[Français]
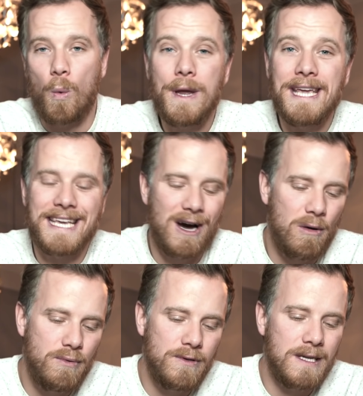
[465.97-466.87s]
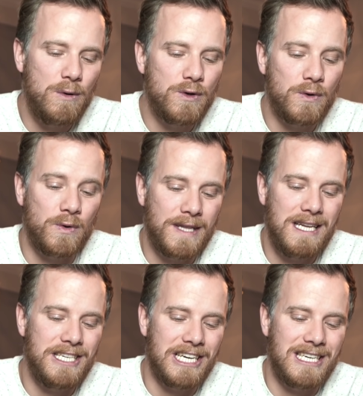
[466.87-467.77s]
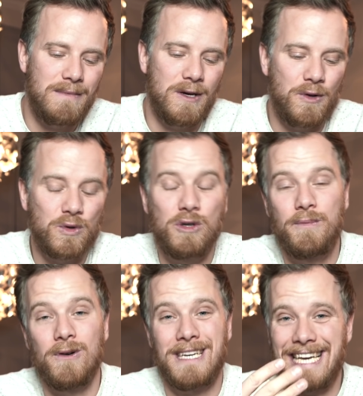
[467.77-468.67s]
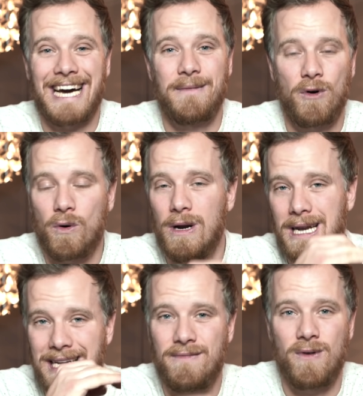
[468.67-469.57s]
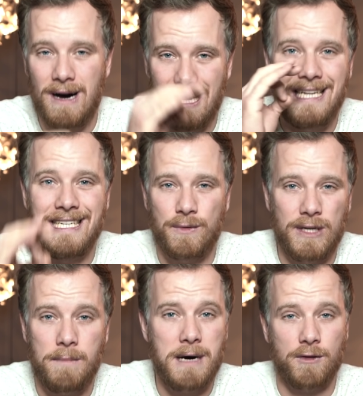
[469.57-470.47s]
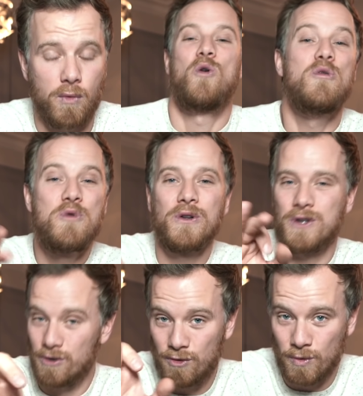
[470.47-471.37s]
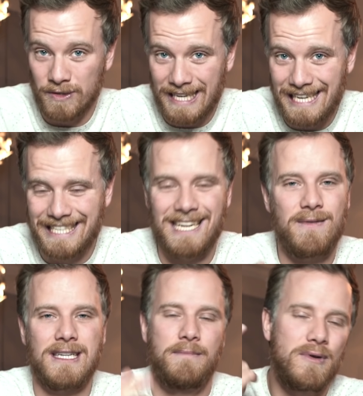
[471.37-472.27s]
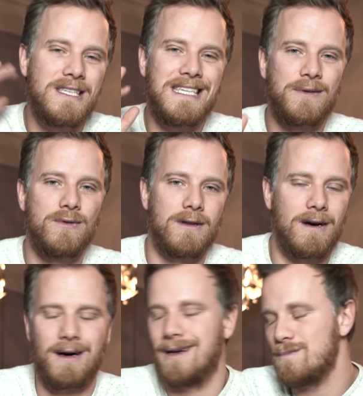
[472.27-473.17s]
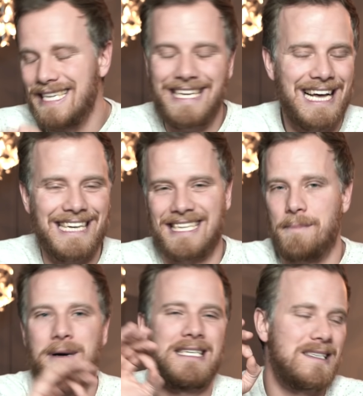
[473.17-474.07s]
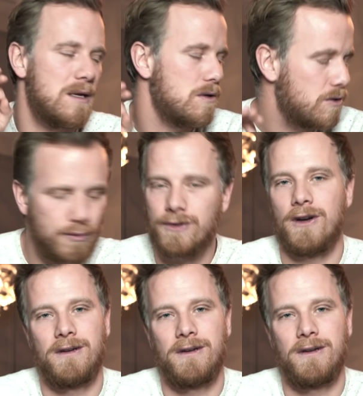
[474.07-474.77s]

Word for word: oui, car en plus, tes leçons sont téléchargeables, donc tu peux carrément les voir et les écouter de partout. Le mieux, ce que je vous conseille, c'est d'avoir des petits écouteurs, et là, ça passe tout seul.